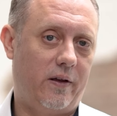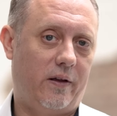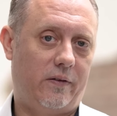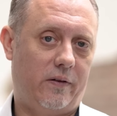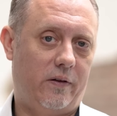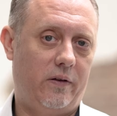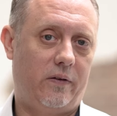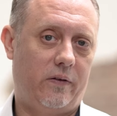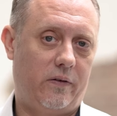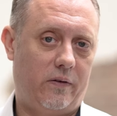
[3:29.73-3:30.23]

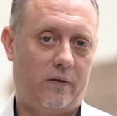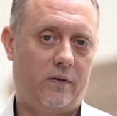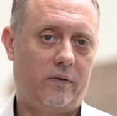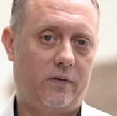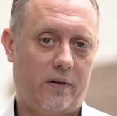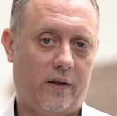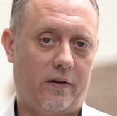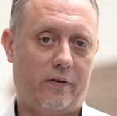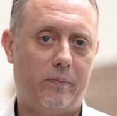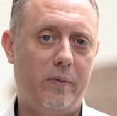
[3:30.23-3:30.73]
das ist
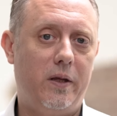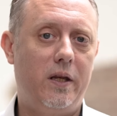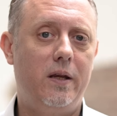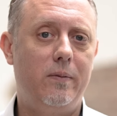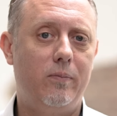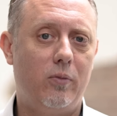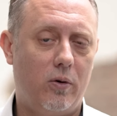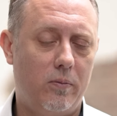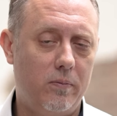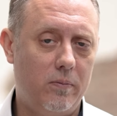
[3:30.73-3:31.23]
das
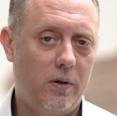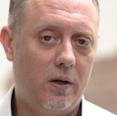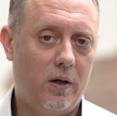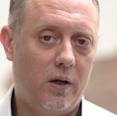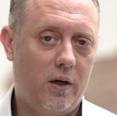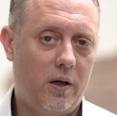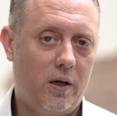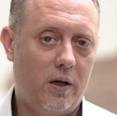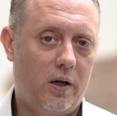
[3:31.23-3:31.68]
Minimum.